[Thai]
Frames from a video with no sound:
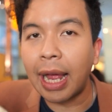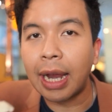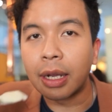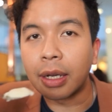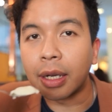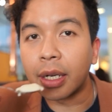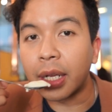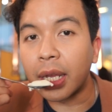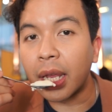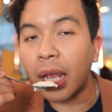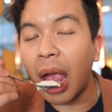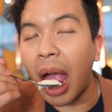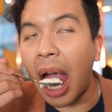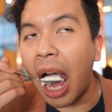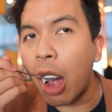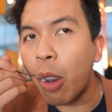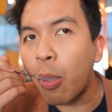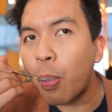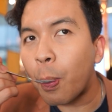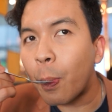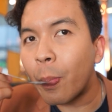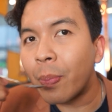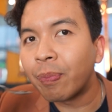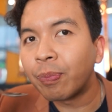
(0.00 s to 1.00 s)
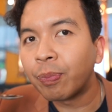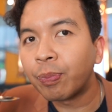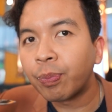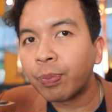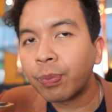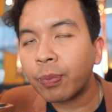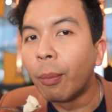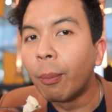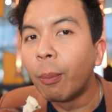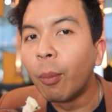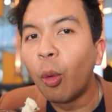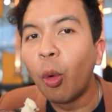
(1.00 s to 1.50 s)
ลาหรือกะทิ
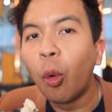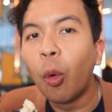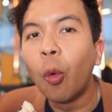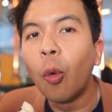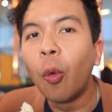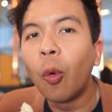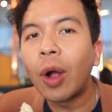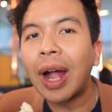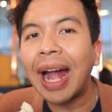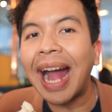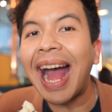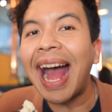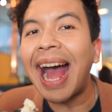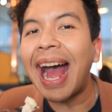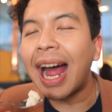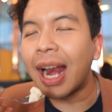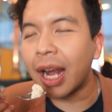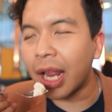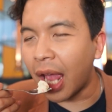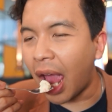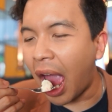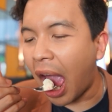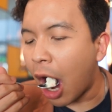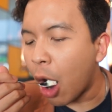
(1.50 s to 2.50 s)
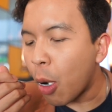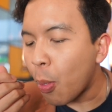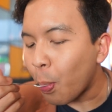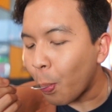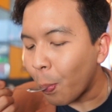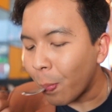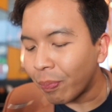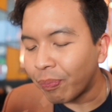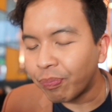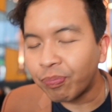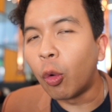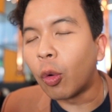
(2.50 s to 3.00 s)
นมคูก้าเลย
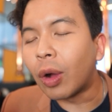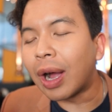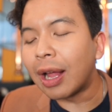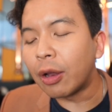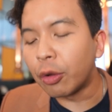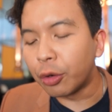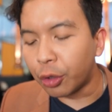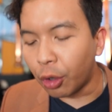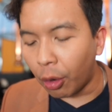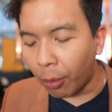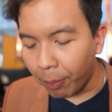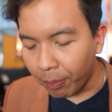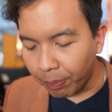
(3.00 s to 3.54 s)
คูก้ารสน